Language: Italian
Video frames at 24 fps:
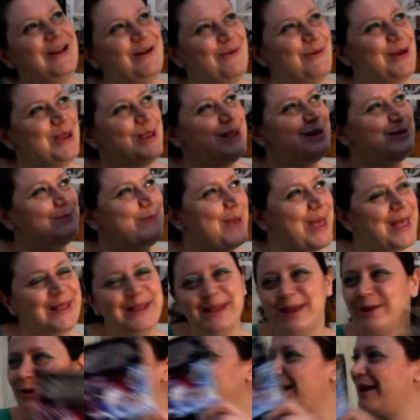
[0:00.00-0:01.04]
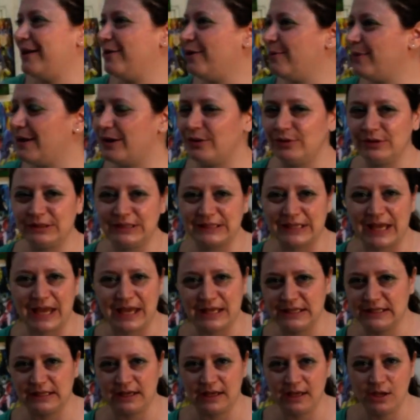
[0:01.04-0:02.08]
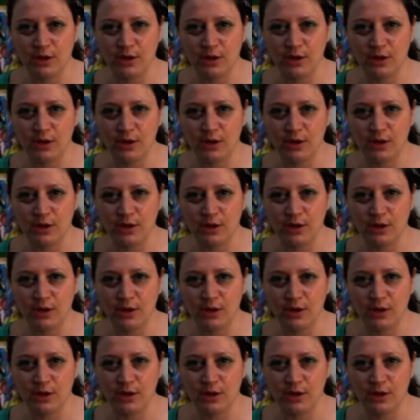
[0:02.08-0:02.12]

per gli Spectre o tengo per i Call Saints